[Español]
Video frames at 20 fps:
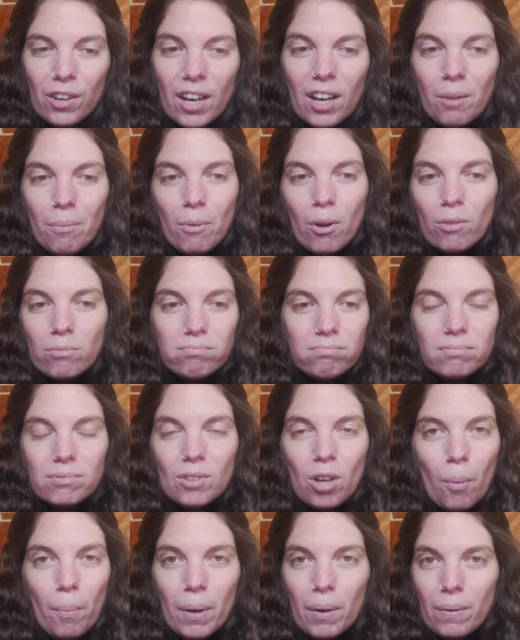Y es como
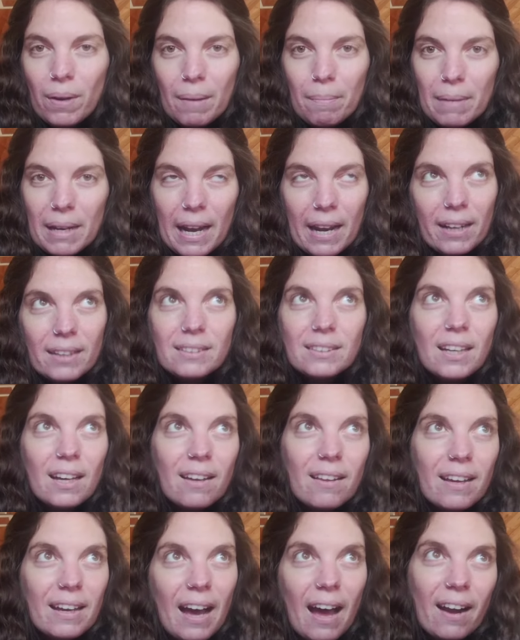comer una
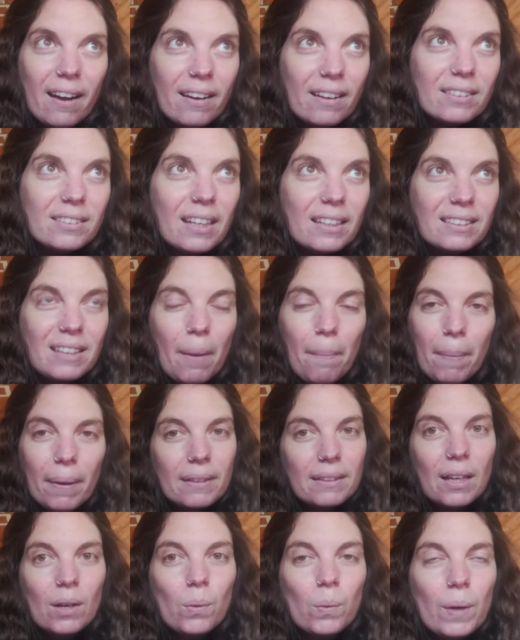milanesa de carne, se hace es
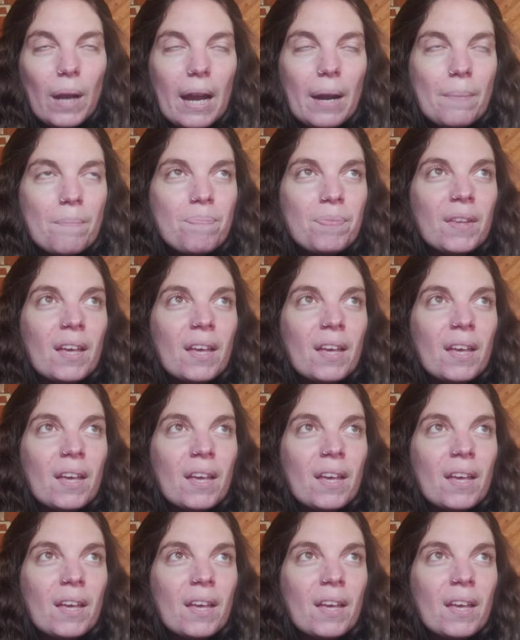espectacular.